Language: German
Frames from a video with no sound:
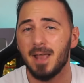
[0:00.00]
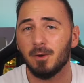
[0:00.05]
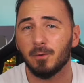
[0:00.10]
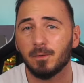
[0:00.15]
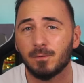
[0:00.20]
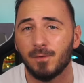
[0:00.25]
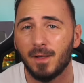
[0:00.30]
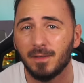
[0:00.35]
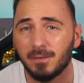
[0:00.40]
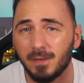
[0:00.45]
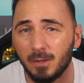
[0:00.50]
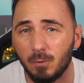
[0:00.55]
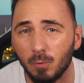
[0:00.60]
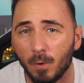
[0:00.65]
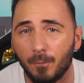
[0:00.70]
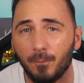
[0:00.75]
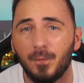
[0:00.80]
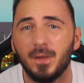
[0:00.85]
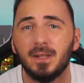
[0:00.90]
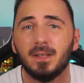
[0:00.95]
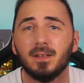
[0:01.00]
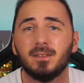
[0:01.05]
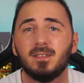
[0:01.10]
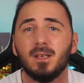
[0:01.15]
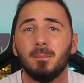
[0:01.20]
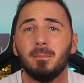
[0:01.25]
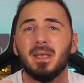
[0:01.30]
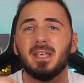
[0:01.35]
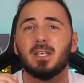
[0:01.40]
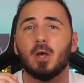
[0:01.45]
21 Uhr
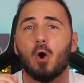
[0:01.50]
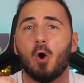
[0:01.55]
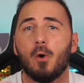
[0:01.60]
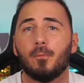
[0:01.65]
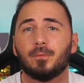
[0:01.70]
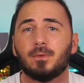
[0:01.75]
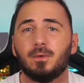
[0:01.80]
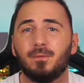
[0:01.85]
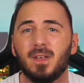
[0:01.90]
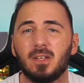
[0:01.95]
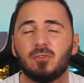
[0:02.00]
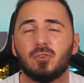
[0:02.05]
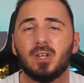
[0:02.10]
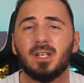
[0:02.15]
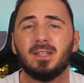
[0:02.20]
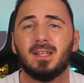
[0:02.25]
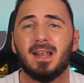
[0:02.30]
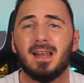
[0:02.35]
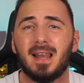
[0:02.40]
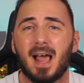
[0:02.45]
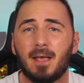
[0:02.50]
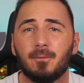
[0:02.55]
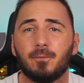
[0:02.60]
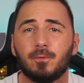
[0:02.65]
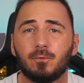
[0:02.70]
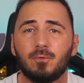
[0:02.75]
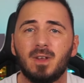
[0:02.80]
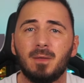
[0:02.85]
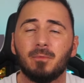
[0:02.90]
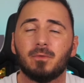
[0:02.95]
findet ihr mich auf Twitch in den
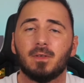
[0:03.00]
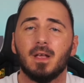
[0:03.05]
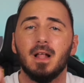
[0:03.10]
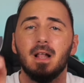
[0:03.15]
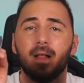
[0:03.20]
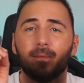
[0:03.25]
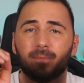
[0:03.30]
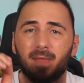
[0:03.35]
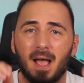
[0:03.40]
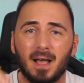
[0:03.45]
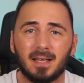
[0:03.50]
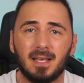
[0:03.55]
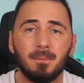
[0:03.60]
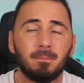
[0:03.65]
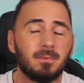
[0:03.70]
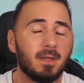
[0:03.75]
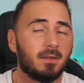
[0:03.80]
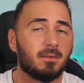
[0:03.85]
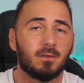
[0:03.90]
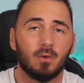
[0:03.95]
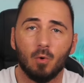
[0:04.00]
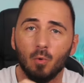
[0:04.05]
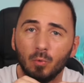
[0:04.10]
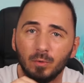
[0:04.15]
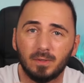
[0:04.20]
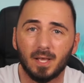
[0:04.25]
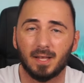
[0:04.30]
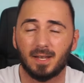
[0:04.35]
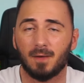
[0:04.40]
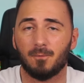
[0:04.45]
Livestreams. Da gibt es
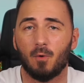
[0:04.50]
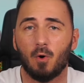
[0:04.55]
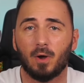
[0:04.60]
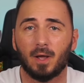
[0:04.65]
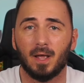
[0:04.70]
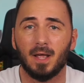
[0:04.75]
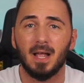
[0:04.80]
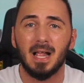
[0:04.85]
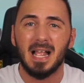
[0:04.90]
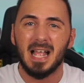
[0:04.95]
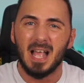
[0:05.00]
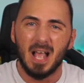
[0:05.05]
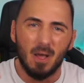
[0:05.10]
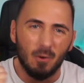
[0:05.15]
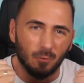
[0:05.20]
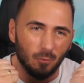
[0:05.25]
unter der Woche